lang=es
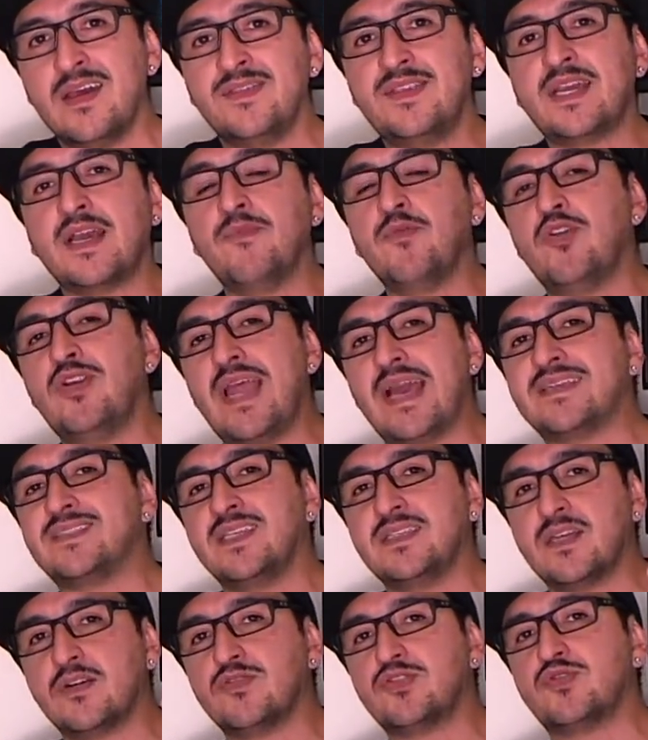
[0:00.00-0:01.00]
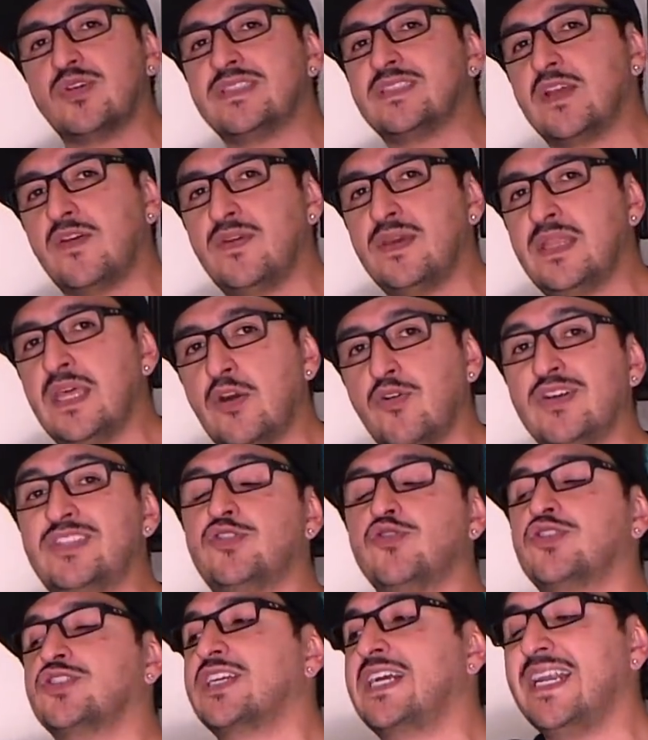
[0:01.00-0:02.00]
Déjame un like si te gustó este video y
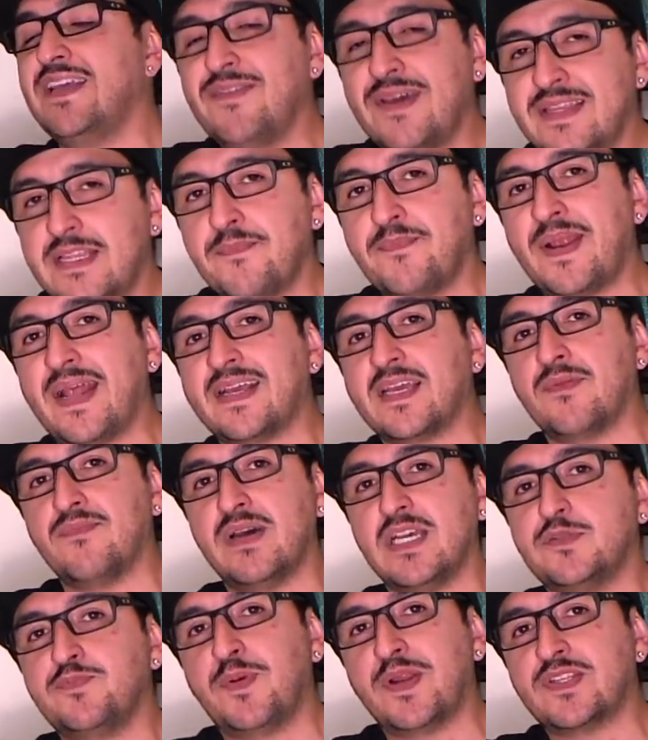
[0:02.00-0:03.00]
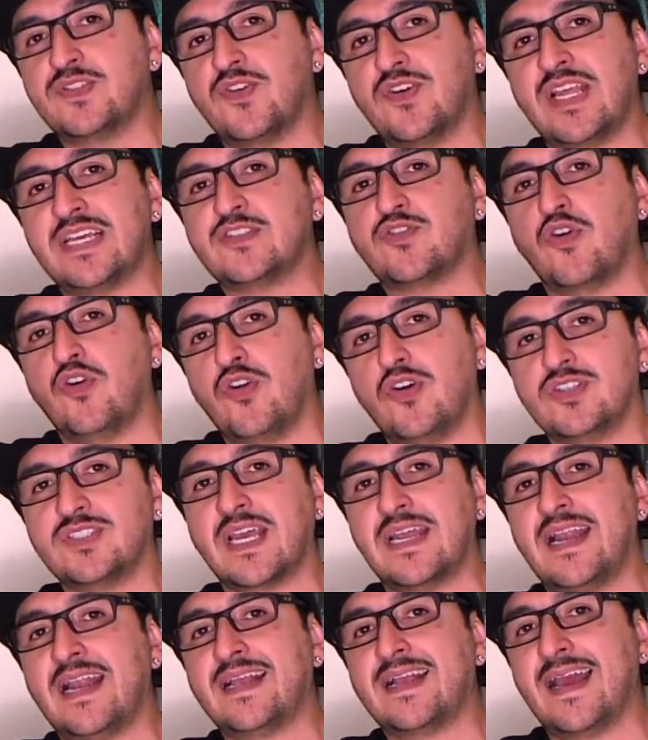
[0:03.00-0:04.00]
suscríbete para que más personas
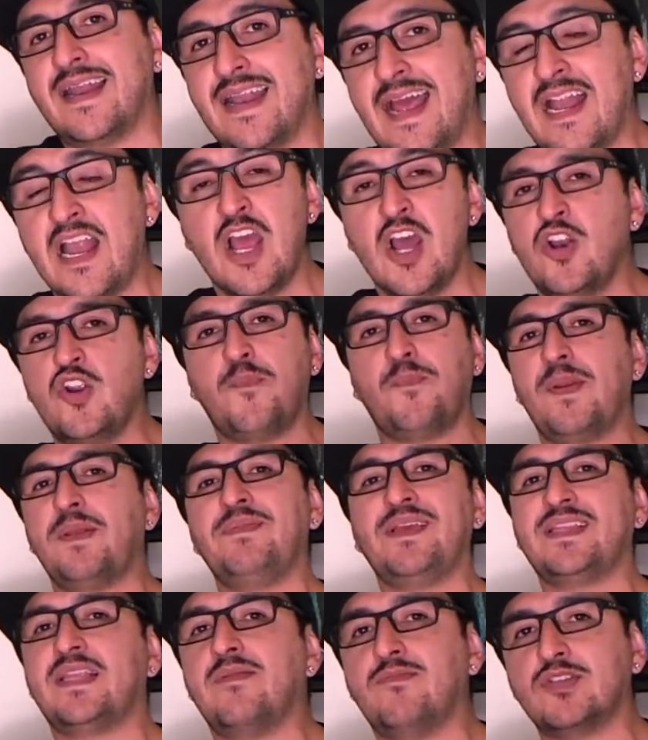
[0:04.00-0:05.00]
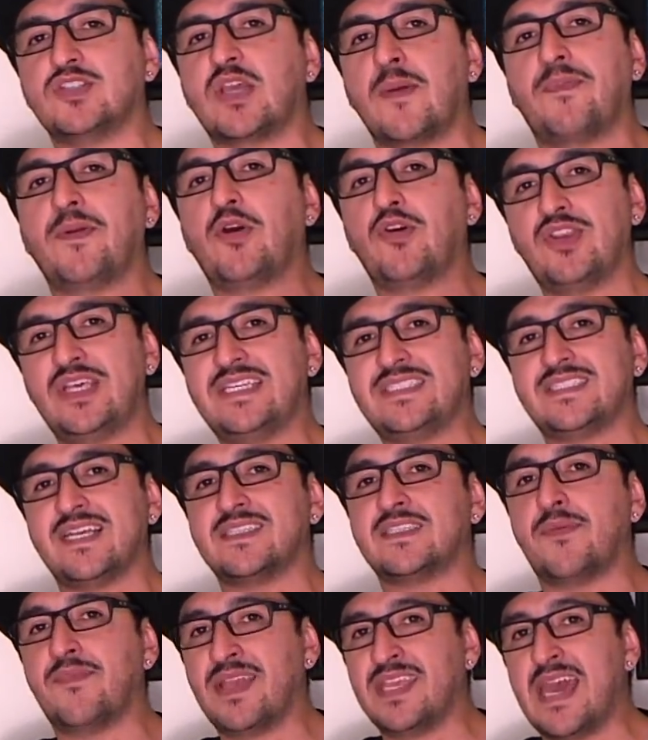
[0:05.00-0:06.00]
conozcan el canal. No permitamos que
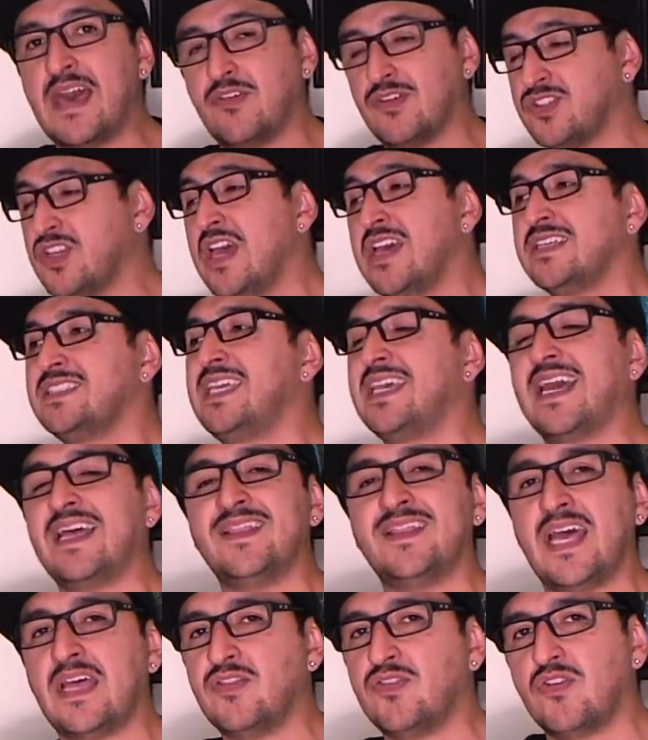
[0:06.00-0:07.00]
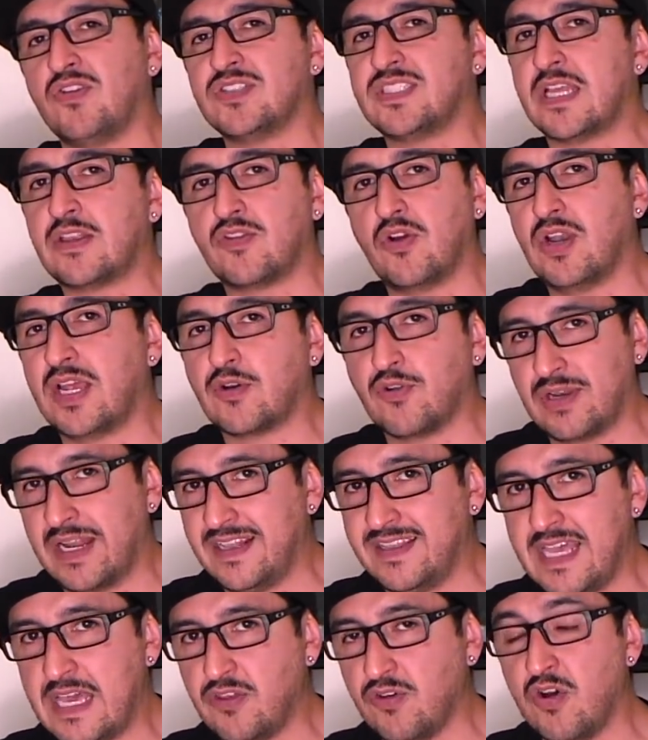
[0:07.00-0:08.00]
periodistas amañados sigan dándonos a tole con
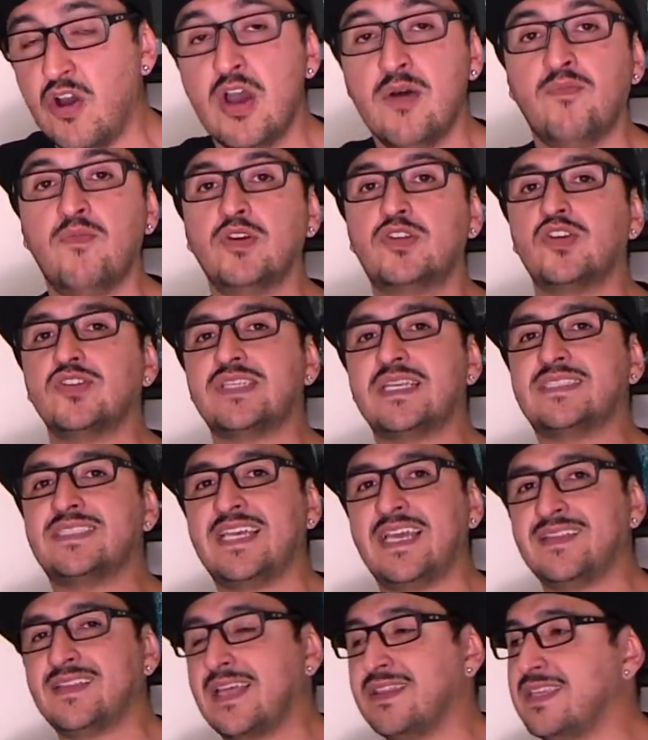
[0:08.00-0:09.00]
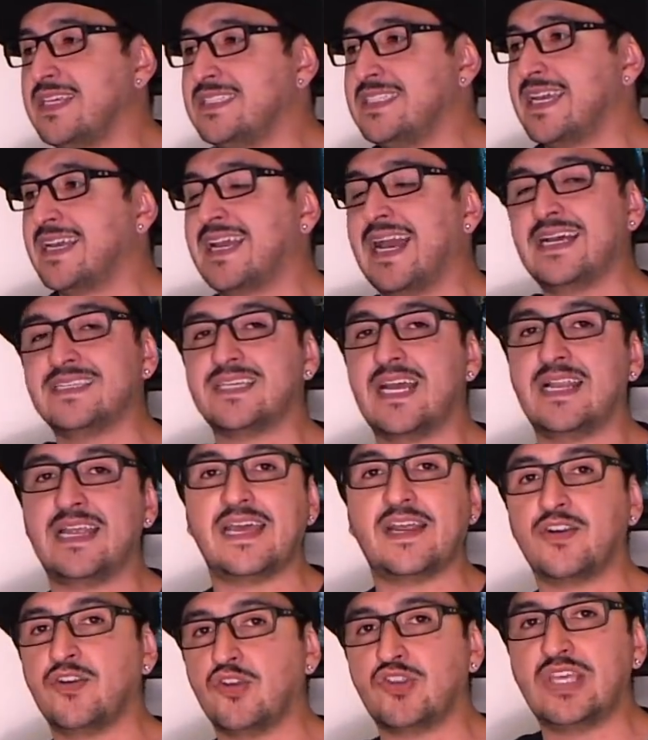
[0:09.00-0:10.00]
el dedo. Muchos se sientan desde casa a
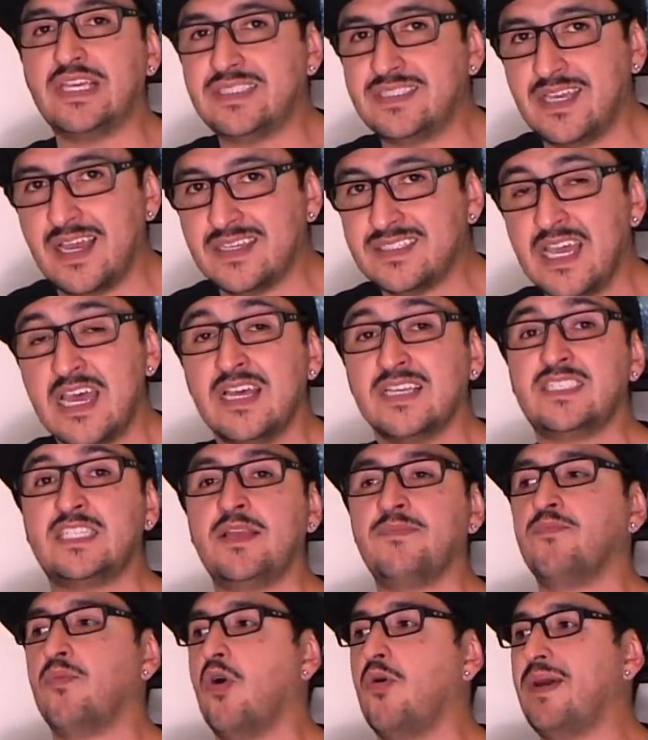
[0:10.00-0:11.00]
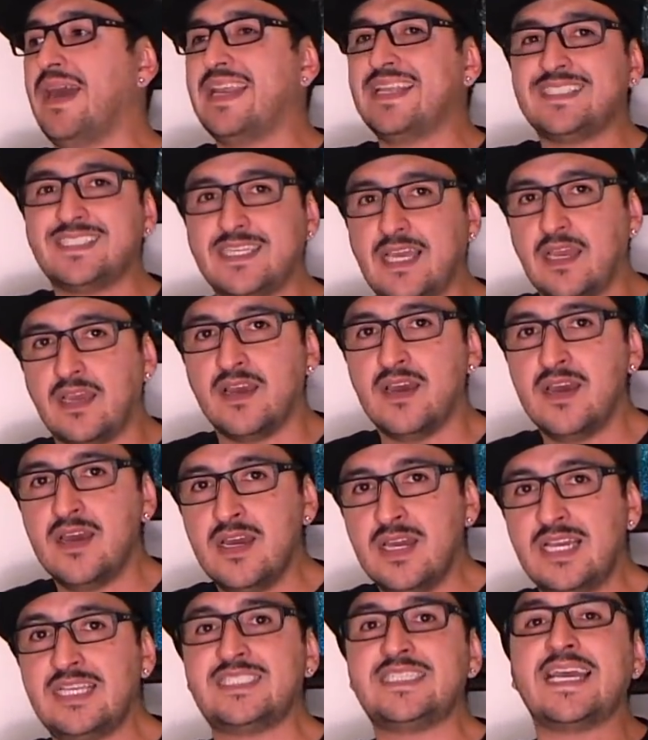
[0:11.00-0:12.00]
leer noticias sin moverse
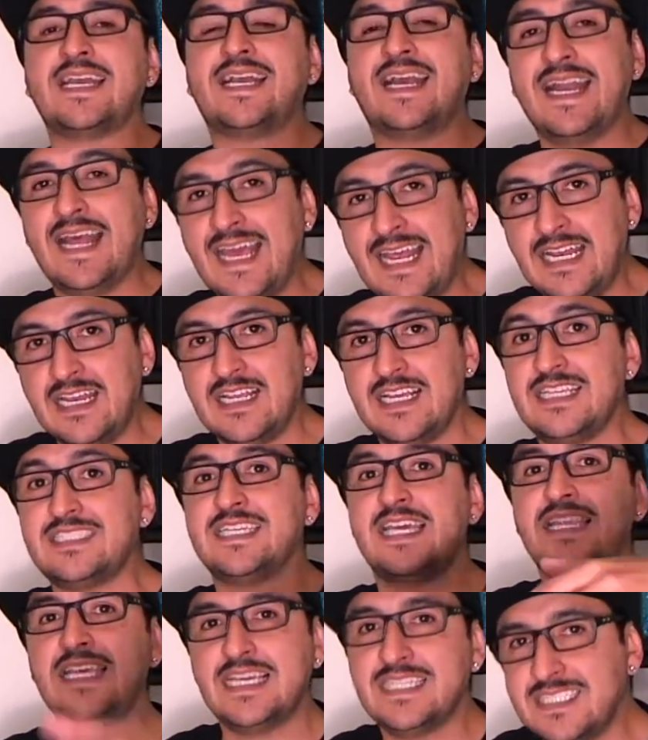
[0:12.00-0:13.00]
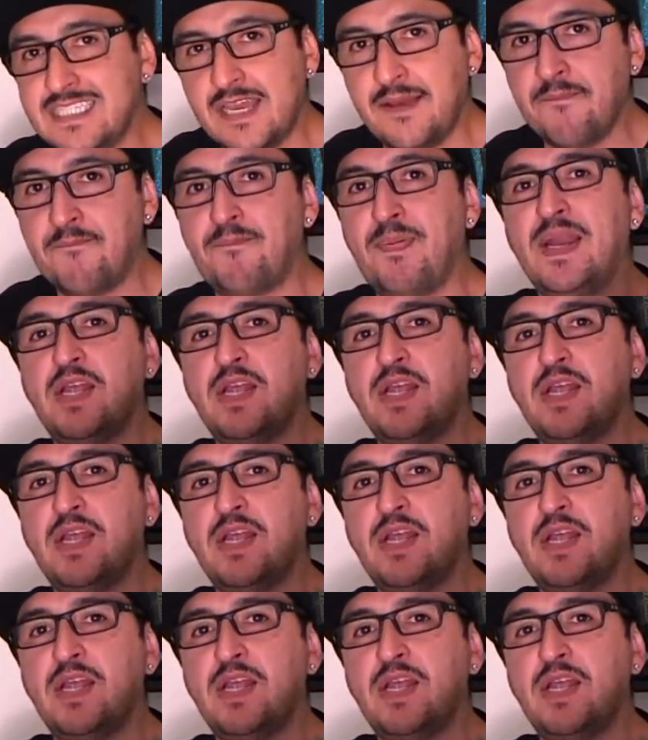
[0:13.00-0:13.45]
y se creen y se dicen